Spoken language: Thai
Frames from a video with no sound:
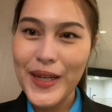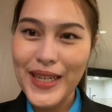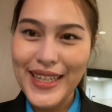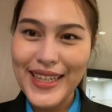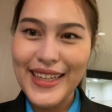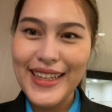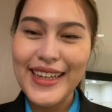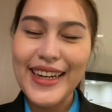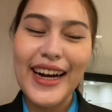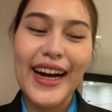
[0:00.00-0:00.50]
น
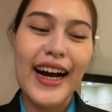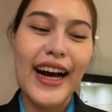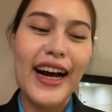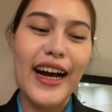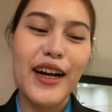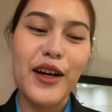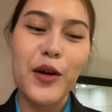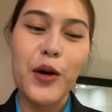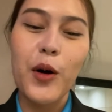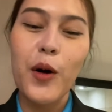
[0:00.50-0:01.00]
นี้นะคะ
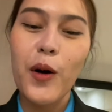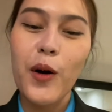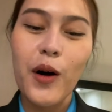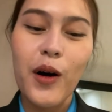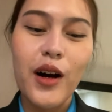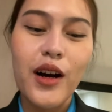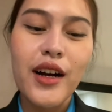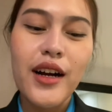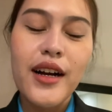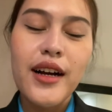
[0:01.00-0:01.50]
ก็
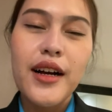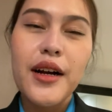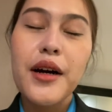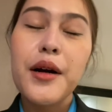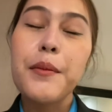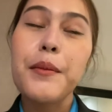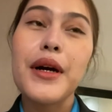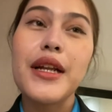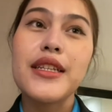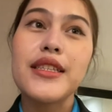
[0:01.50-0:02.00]

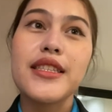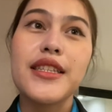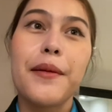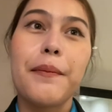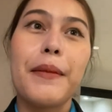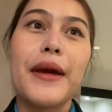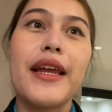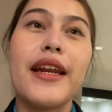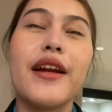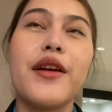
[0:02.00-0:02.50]
มันจะ
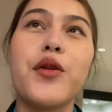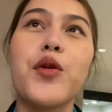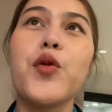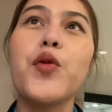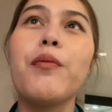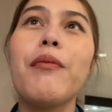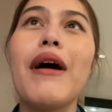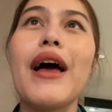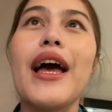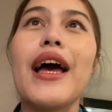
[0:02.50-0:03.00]
เป็นรู
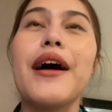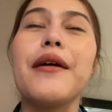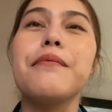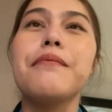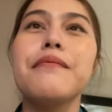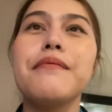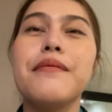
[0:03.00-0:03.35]
ปแบบ